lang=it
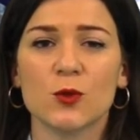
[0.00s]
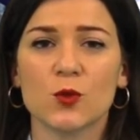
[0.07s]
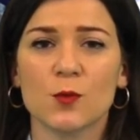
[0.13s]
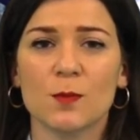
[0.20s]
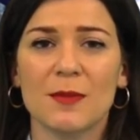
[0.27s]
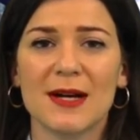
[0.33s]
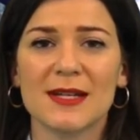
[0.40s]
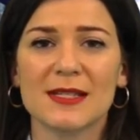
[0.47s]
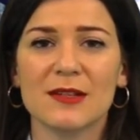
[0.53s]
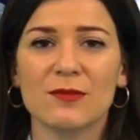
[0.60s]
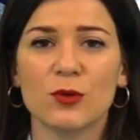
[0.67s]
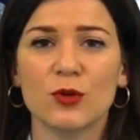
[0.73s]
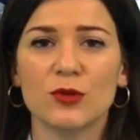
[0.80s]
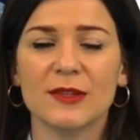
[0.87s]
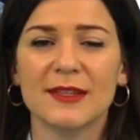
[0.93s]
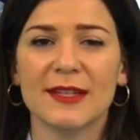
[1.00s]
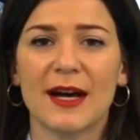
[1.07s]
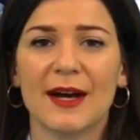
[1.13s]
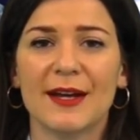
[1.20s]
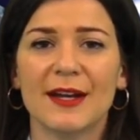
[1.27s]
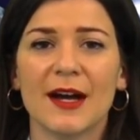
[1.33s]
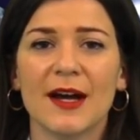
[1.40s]
su base
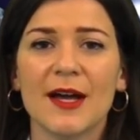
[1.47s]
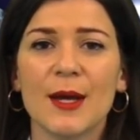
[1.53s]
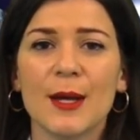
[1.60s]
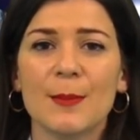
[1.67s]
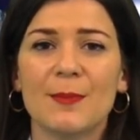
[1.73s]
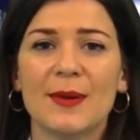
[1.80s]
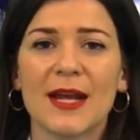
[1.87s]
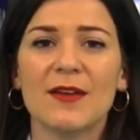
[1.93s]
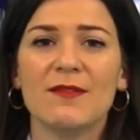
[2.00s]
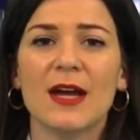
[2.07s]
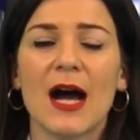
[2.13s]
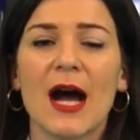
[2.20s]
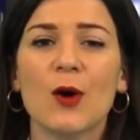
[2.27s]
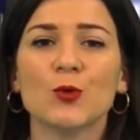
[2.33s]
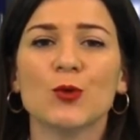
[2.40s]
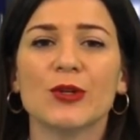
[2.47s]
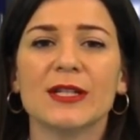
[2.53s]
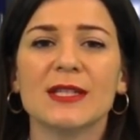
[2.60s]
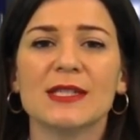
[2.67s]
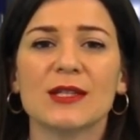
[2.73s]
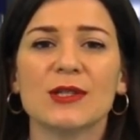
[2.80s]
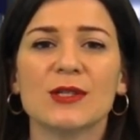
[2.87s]
volontaria, previa
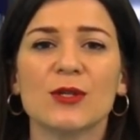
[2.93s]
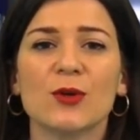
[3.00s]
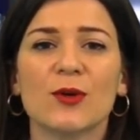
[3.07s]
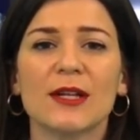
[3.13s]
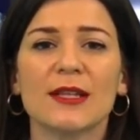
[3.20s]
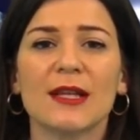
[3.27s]
autorizzazione